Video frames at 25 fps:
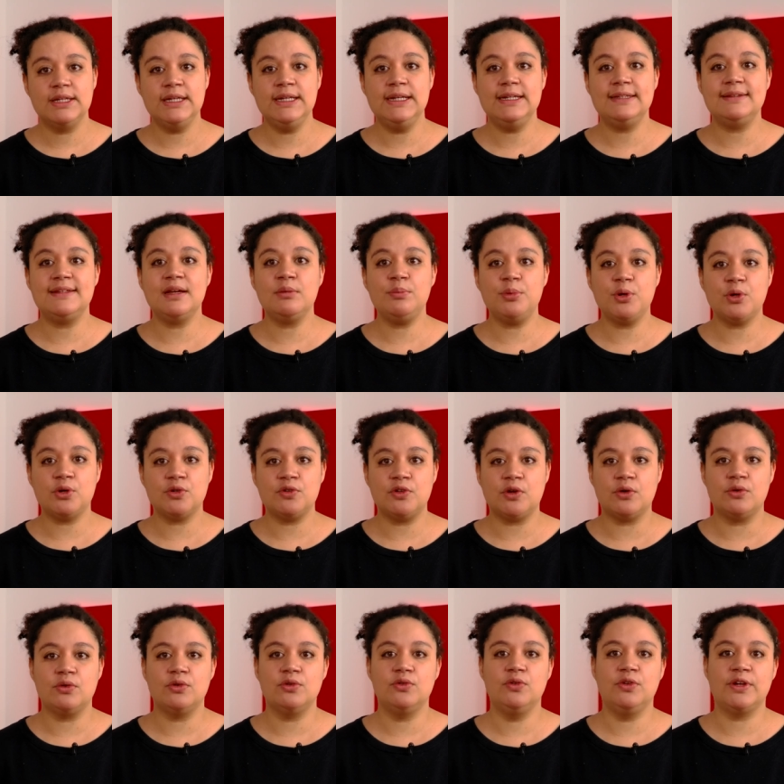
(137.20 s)
il est
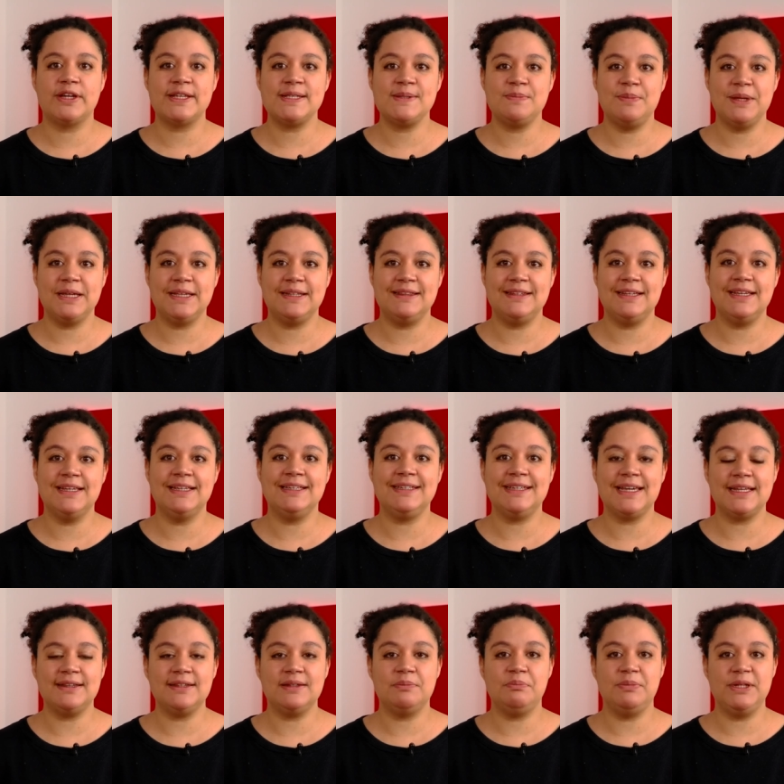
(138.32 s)
important de respecter
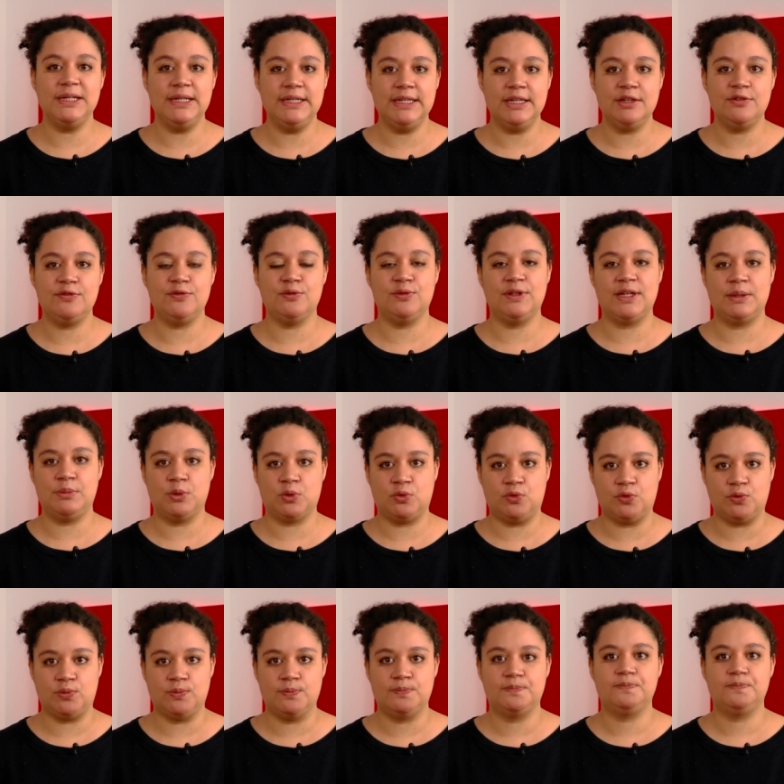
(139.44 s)
quatre piliers fondamentaux.